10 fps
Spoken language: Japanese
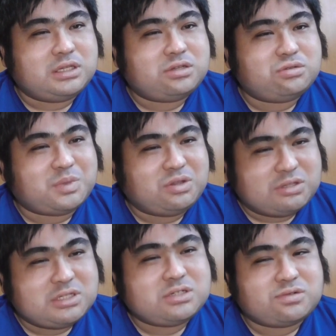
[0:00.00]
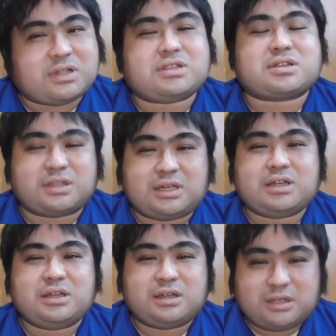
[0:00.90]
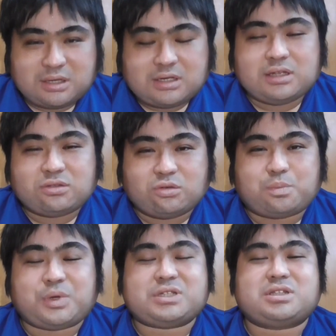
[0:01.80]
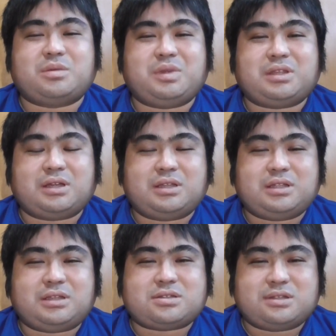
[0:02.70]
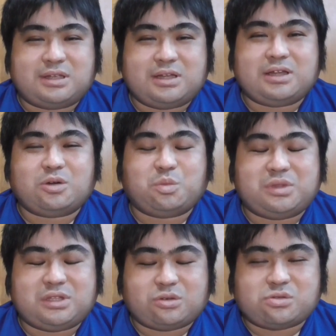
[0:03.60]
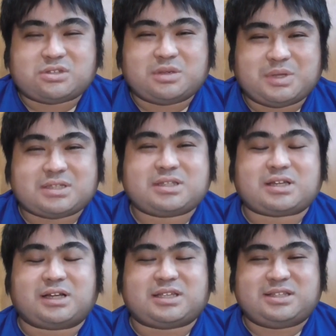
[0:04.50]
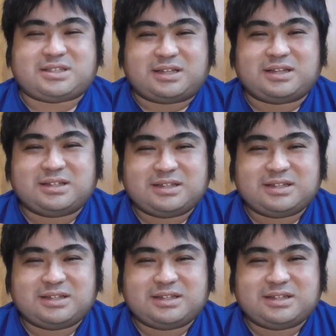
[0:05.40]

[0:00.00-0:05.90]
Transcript: 昼間の1時ぐらいですかねはい、突破したみたいでですねおめでとうございますヒカキンさ